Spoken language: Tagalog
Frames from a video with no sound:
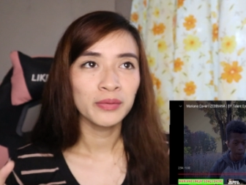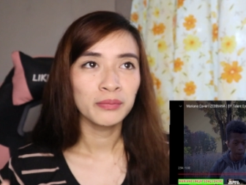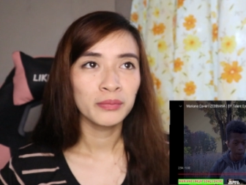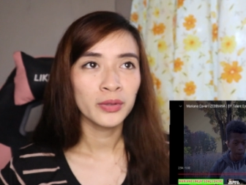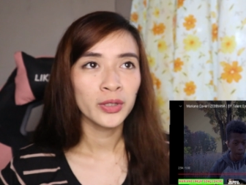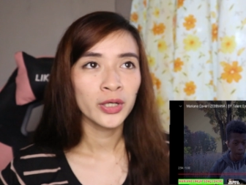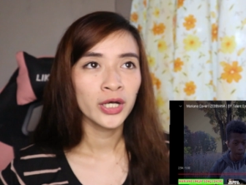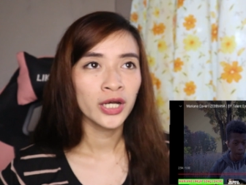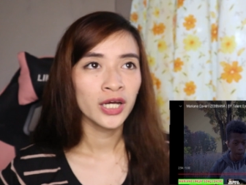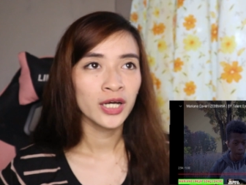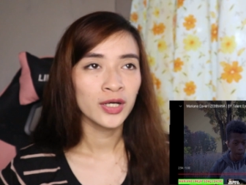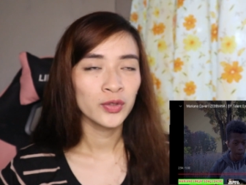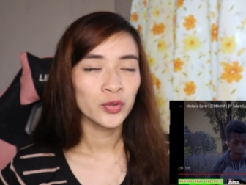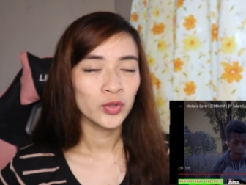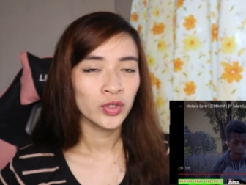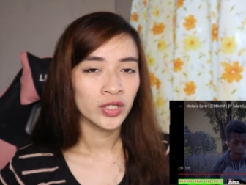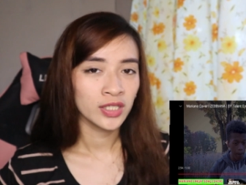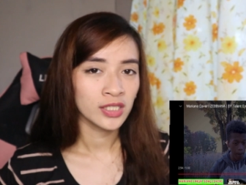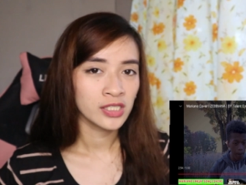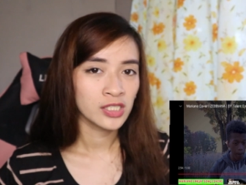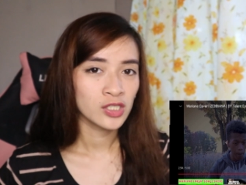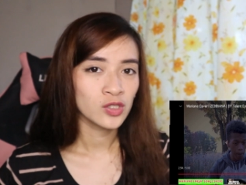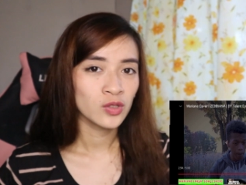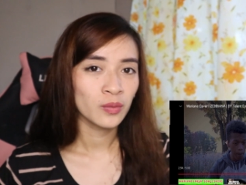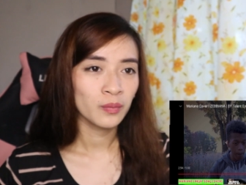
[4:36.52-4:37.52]
kay Mariano
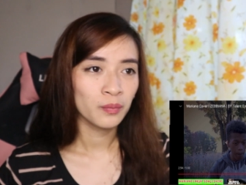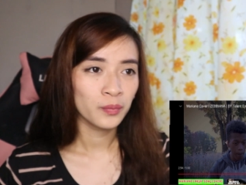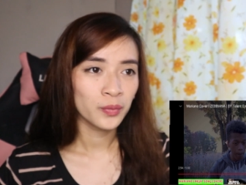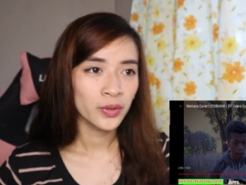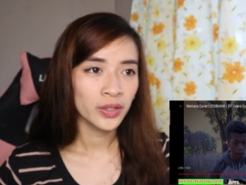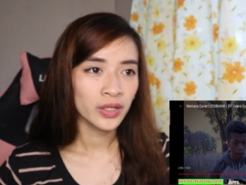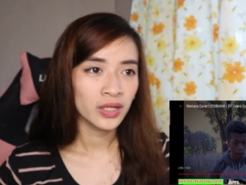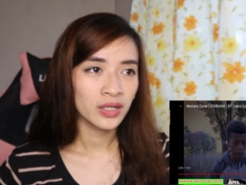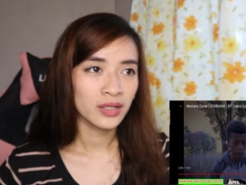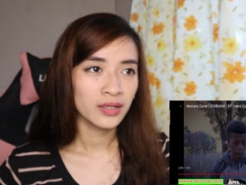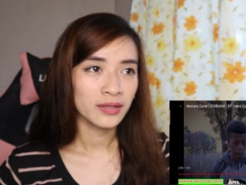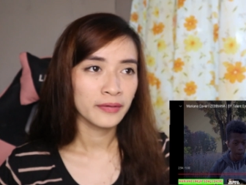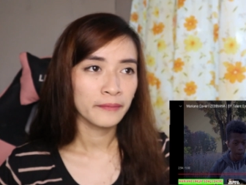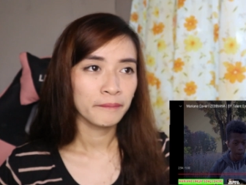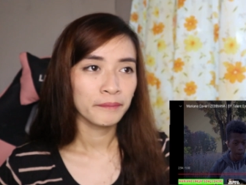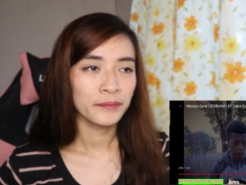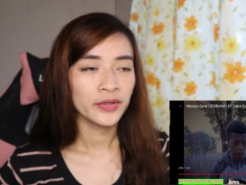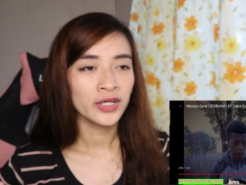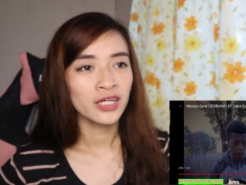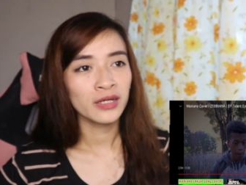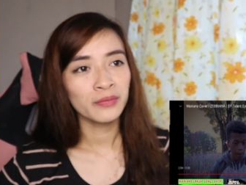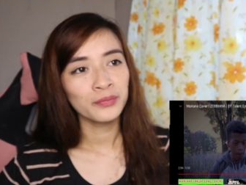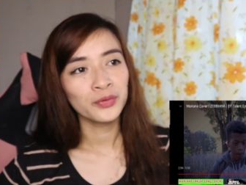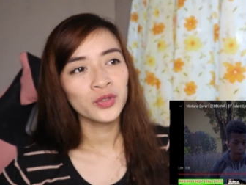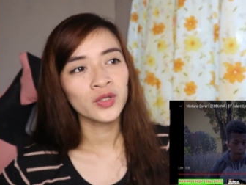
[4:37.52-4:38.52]
is sobrang,
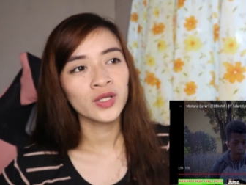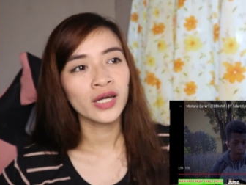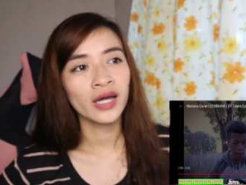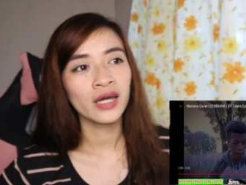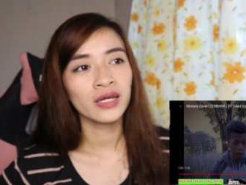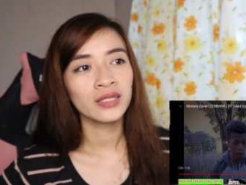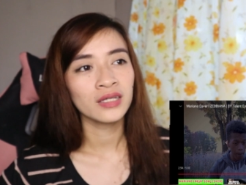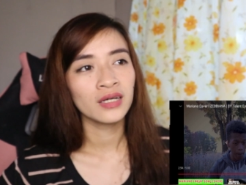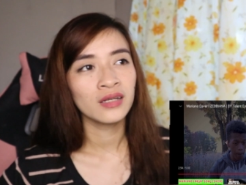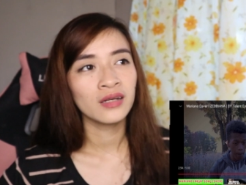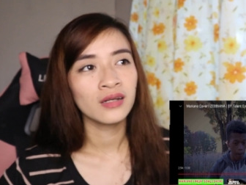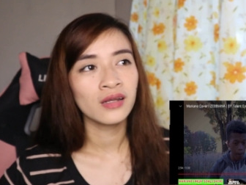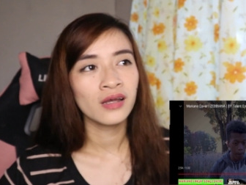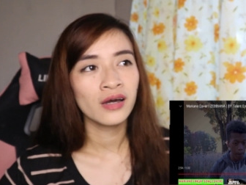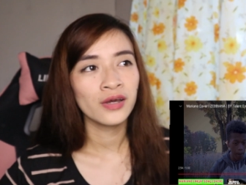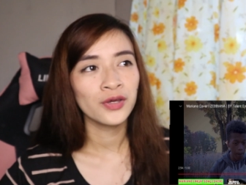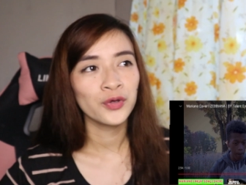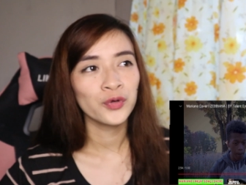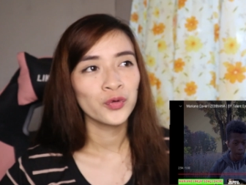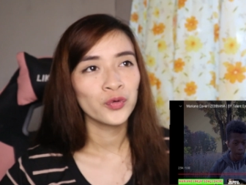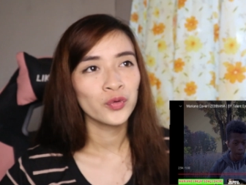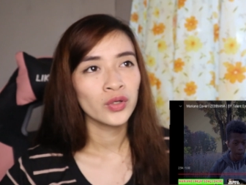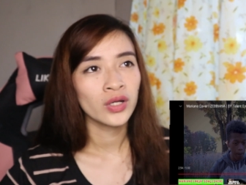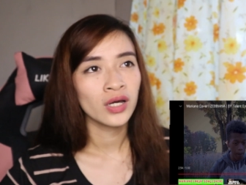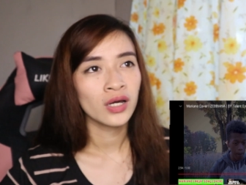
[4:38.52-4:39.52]
alam mo kahit ang
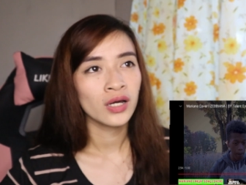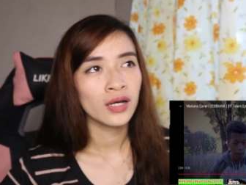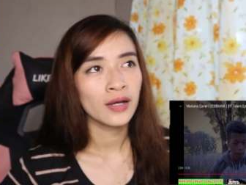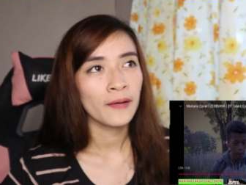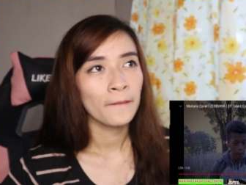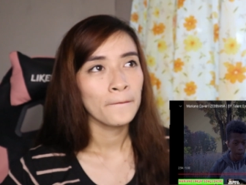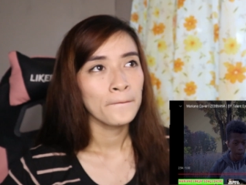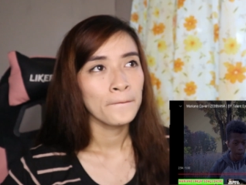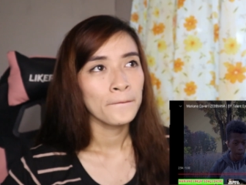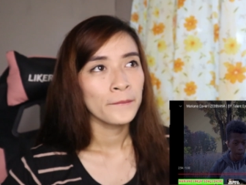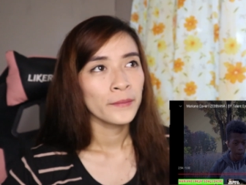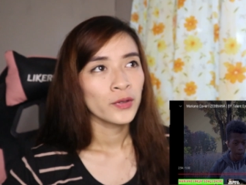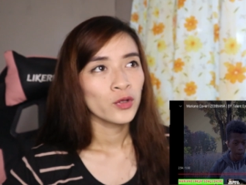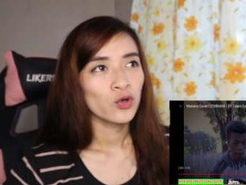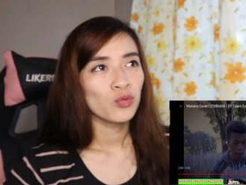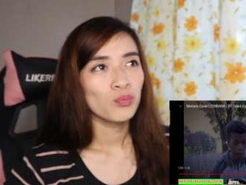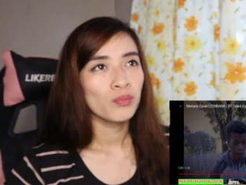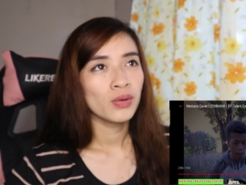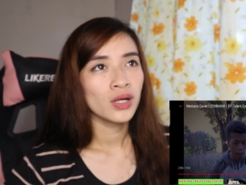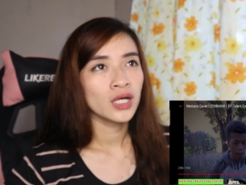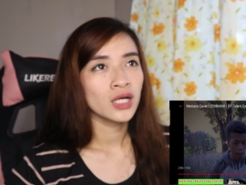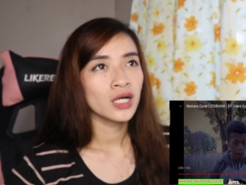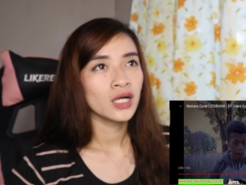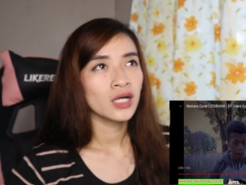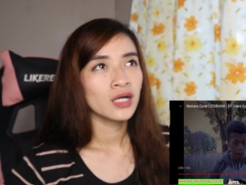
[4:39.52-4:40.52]
layo na,
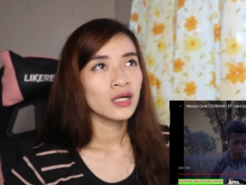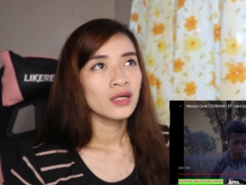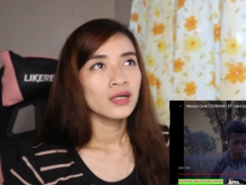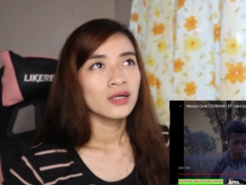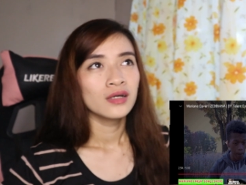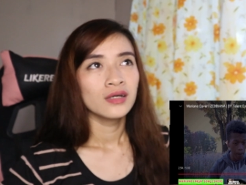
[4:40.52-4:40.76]
kumbaga,